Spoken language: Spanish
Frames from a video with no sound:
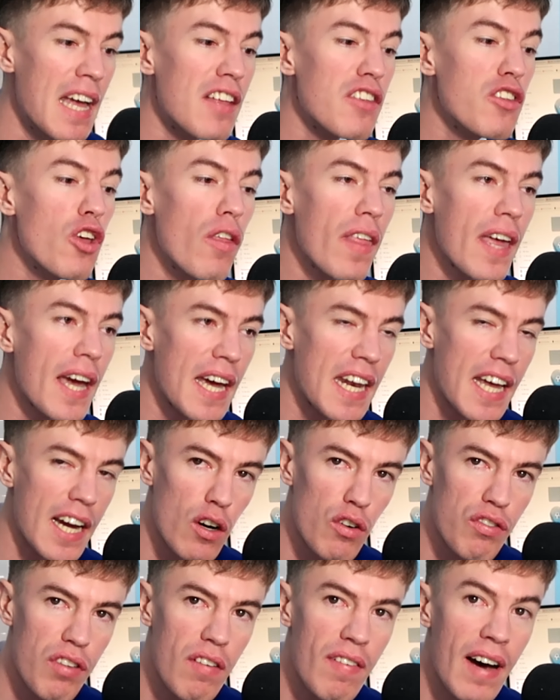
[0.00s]
Yo dije en
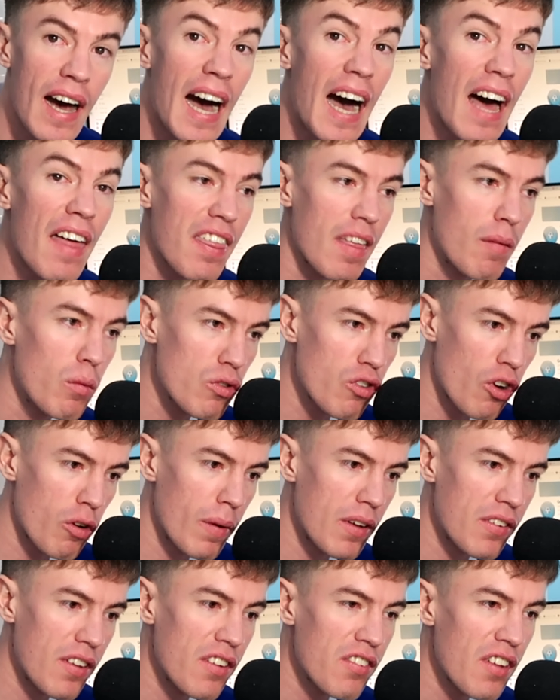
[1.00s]
exclusiva hace muchos
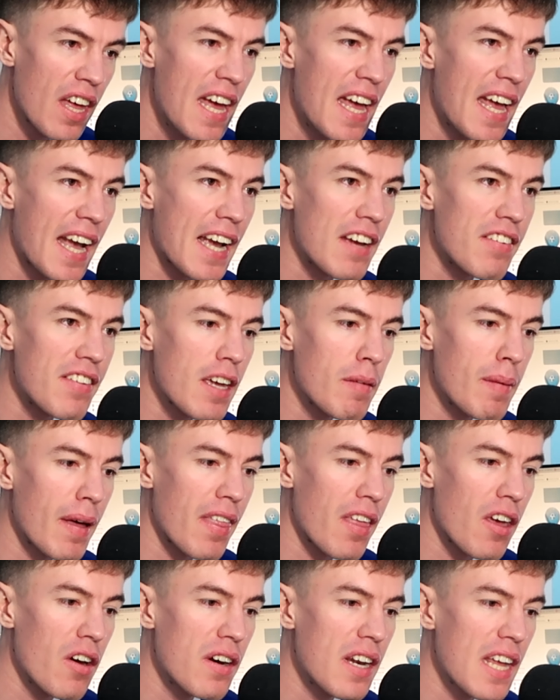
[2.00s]
meses que esa
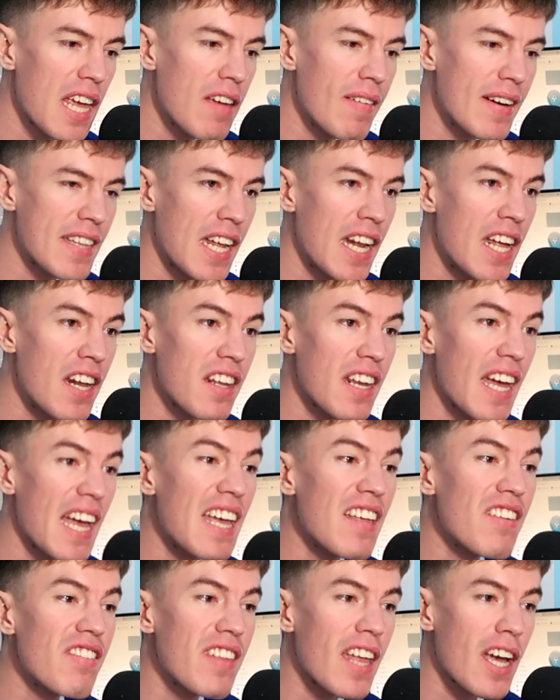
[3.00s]
equipación iba a tener
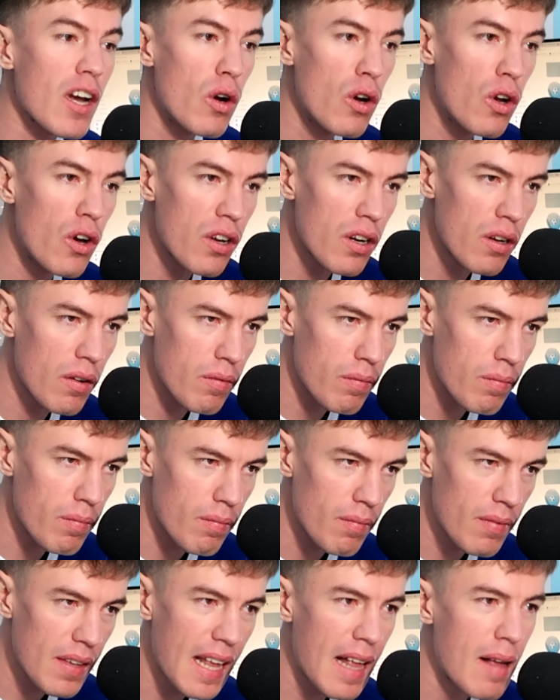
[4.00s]
este color
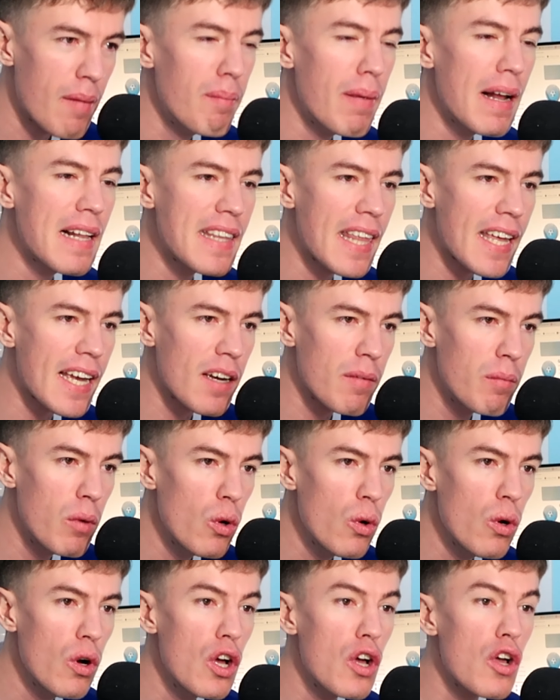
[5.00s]
Baltic
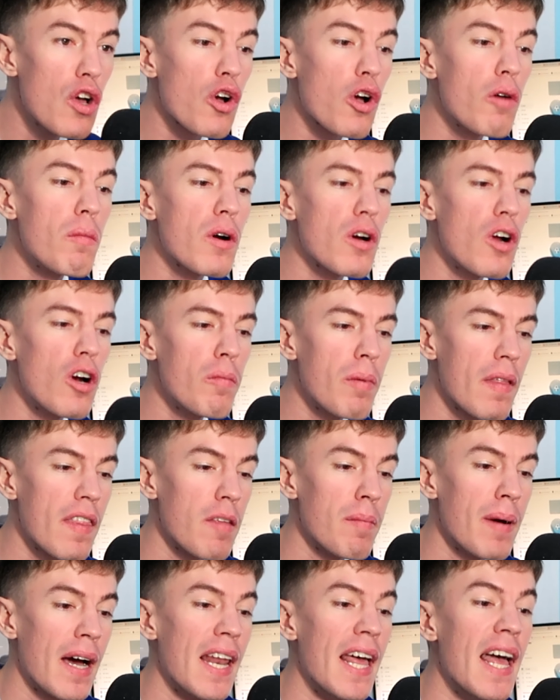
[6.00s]
Blue como color
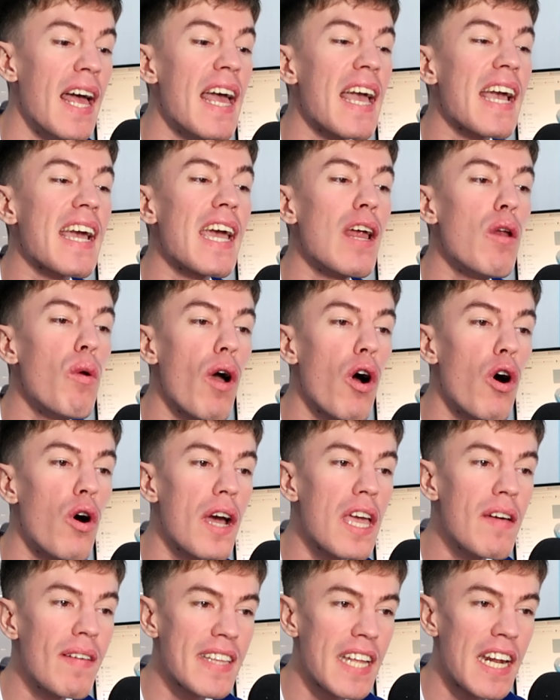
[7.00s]
principal, que luego iba a